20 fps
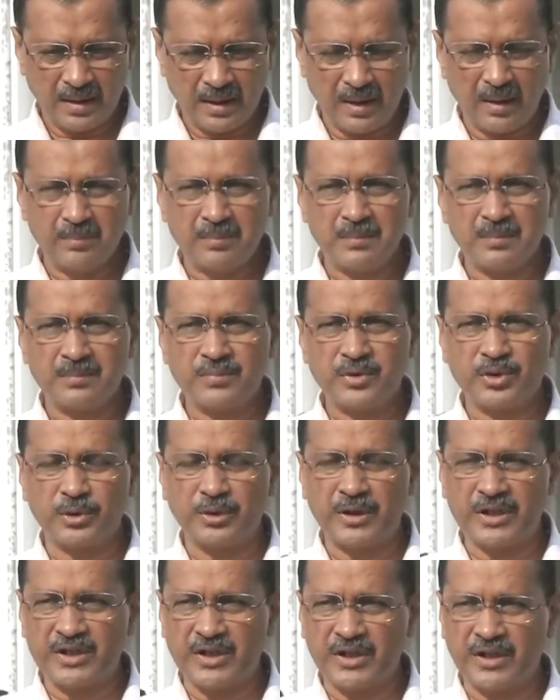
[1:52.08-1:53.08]
हम
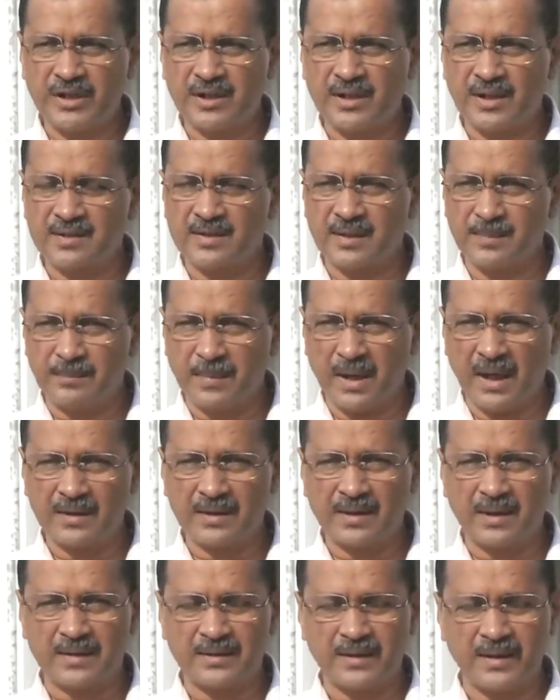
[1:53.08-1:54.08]
जुडिशरी का
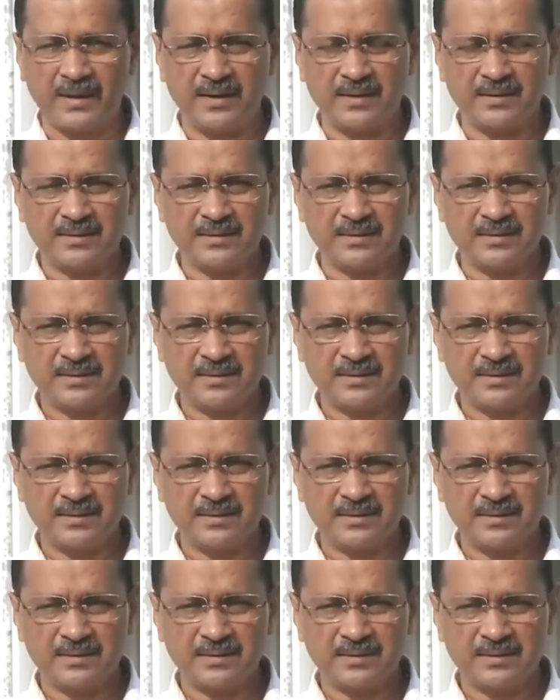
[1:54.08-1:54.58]
सम्मान करते हैं